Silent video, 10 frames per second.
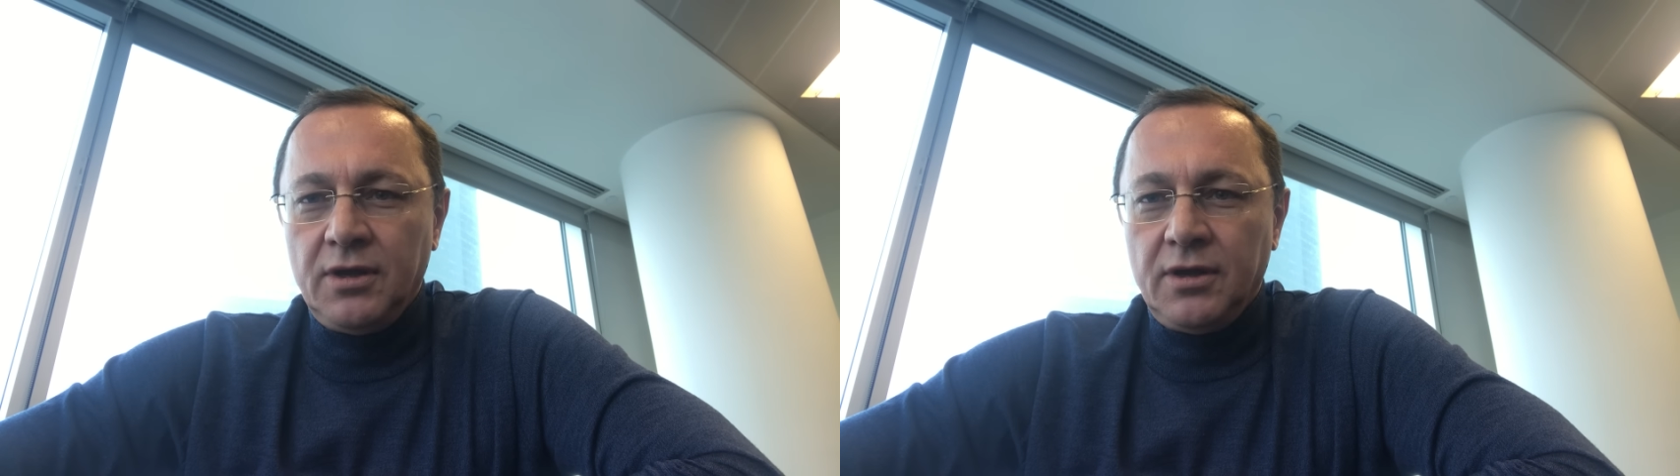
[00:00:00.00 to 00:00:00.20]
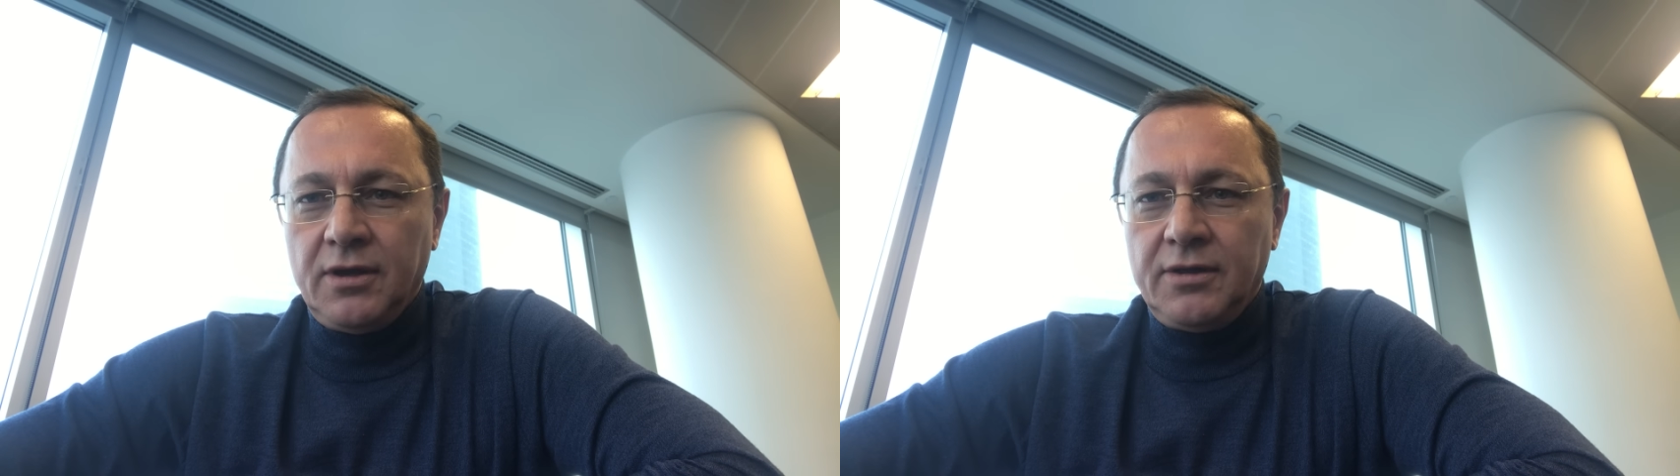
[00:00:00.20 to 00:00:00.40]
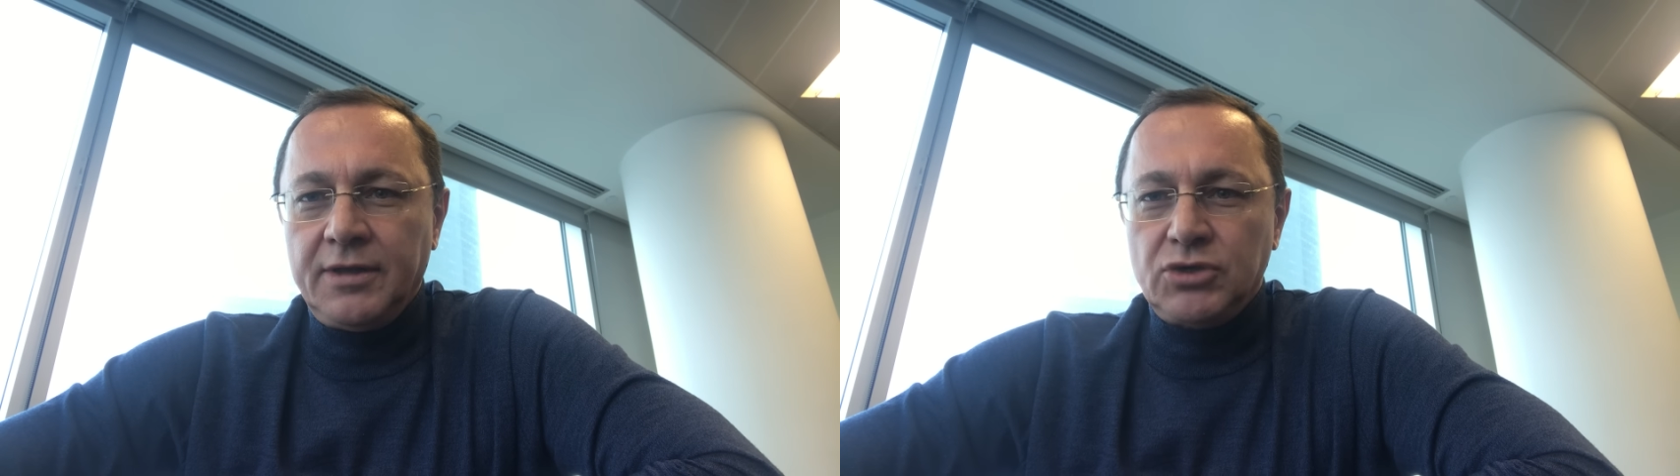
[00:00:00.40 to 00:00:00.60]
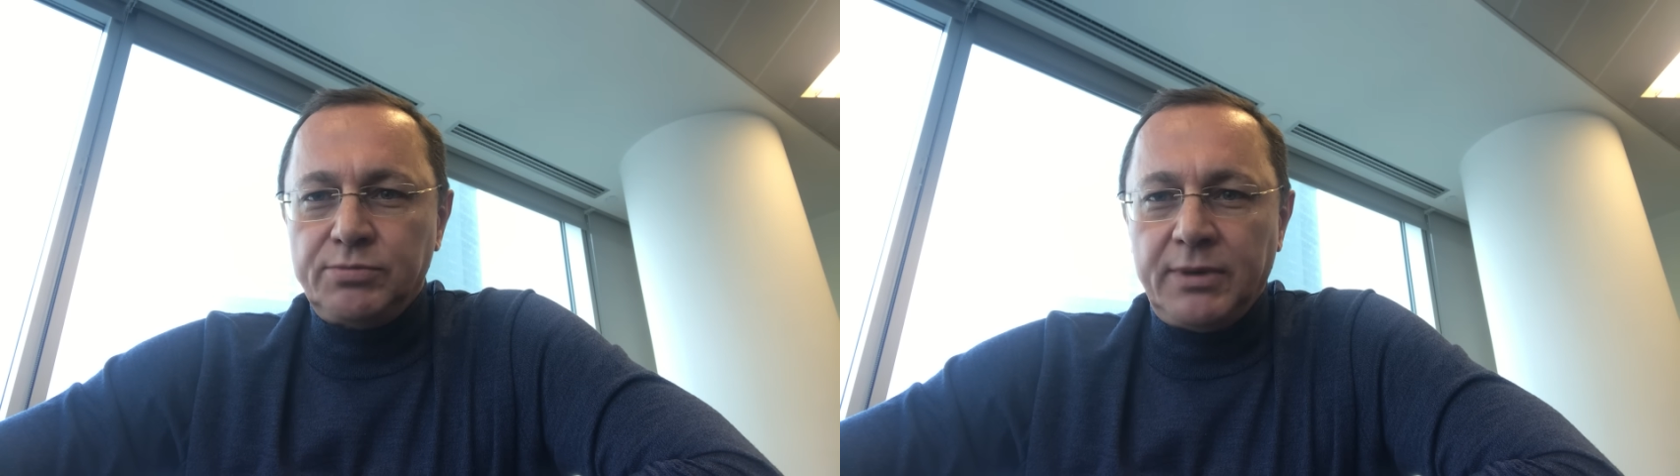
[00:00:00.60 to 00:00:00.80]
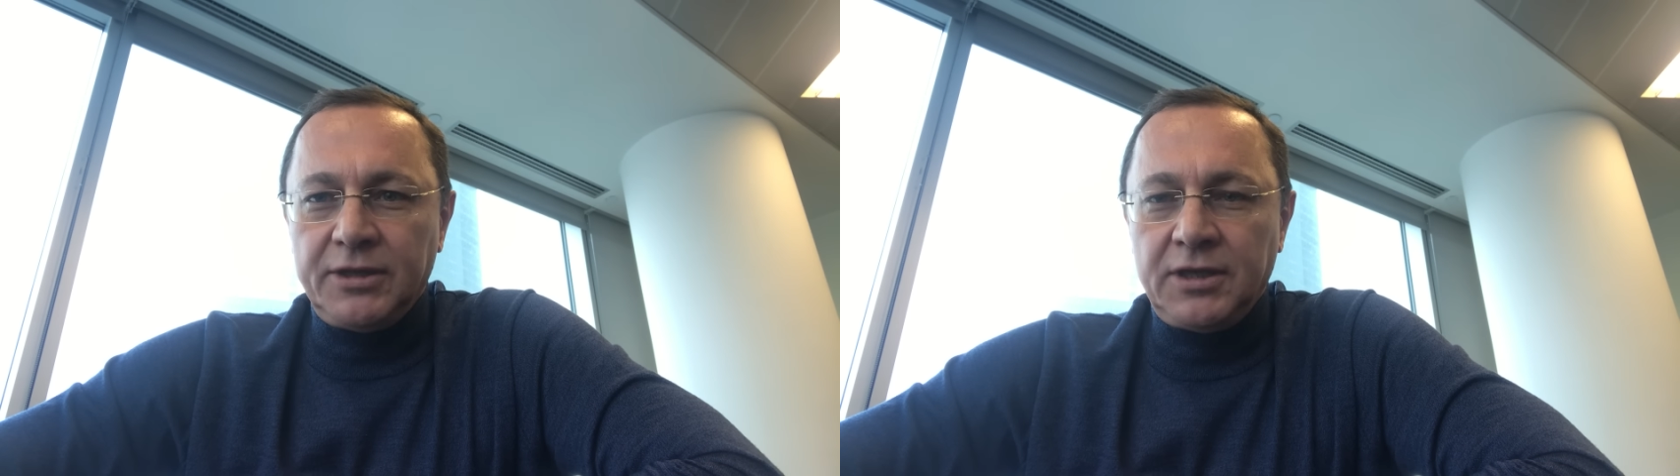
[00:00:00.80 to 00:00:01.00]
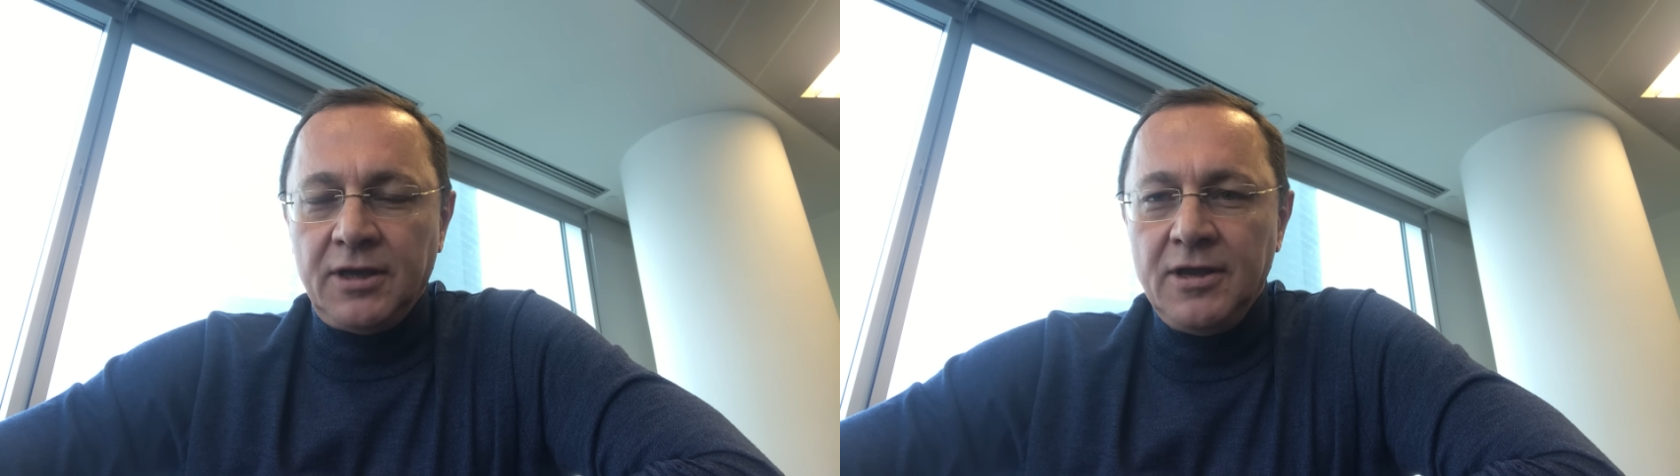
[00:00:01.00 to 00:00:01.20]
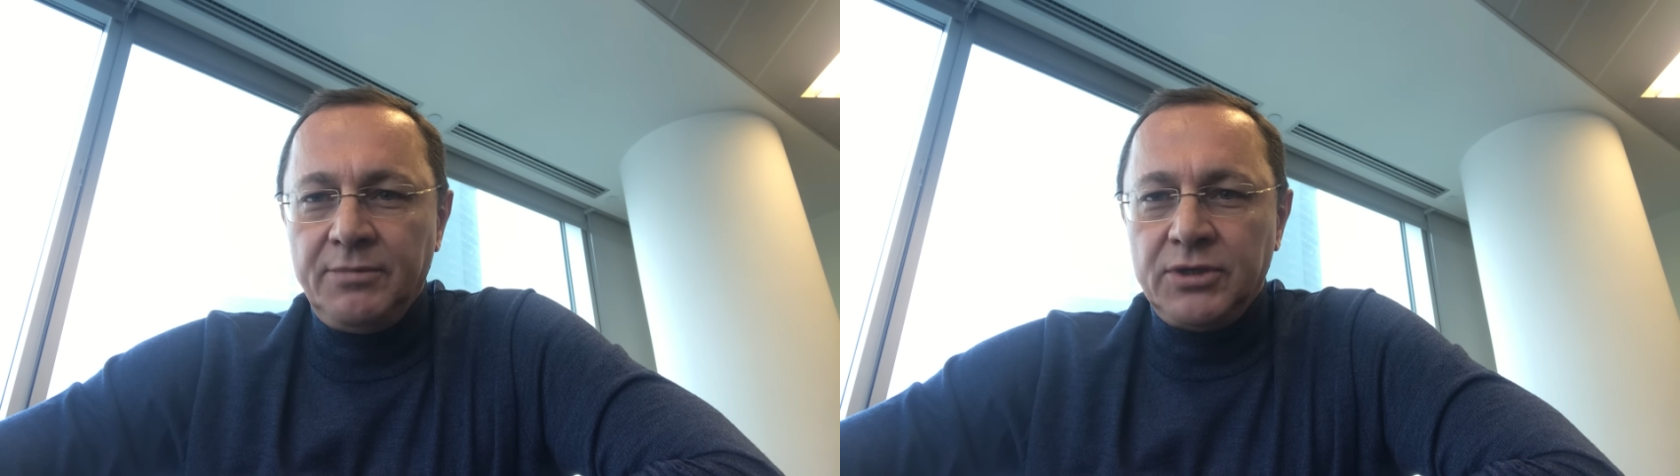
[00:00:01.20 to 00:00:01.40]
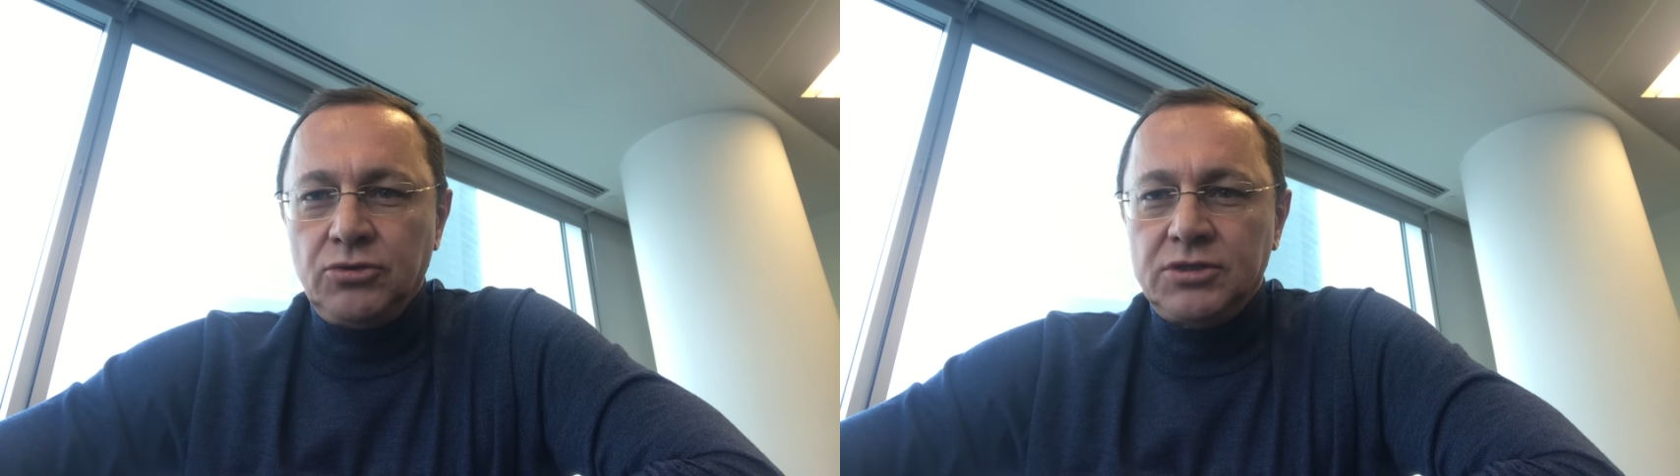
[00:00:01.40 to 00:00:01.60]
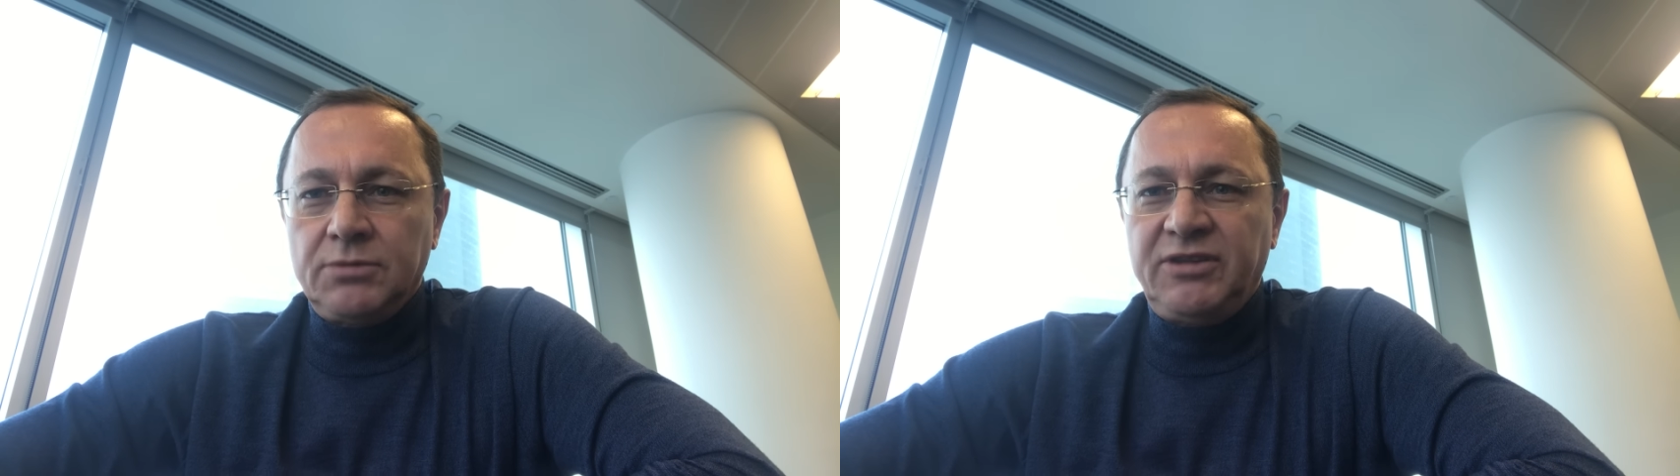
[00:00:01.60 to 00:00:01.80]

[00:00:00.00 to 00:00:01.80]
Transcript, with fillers: Э, на Межбанке придется